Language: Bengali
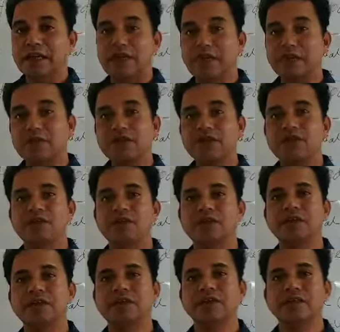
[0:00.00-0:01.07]
এমনই
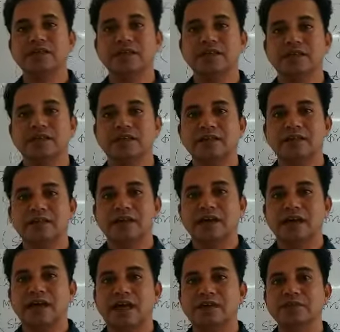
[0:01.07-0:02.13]
ক্ষণে
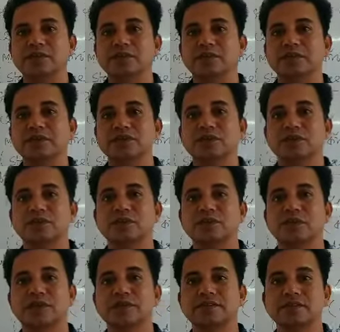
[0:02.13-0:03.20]
আমি তোমাদের
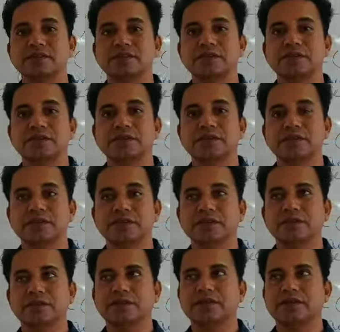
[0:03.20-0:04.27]
সম্মুখে হাজির হয়েছি
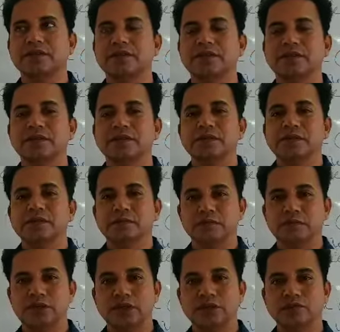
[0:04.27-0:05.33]

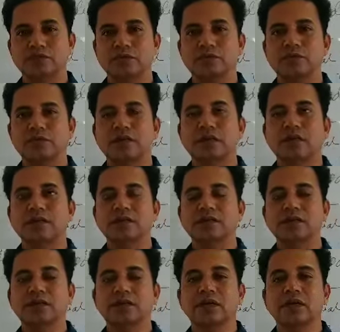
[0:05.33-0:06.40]
বিধানচন্দ্রবালা
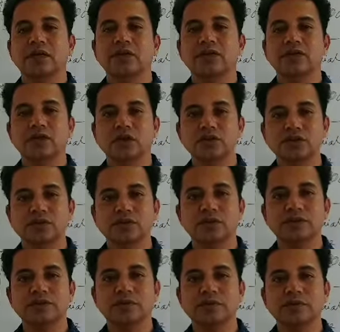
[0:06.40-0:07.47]
সহযোগী
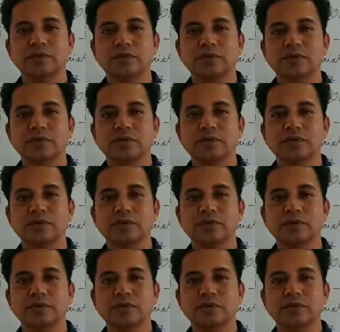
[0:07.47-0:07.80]
অধ্যাপক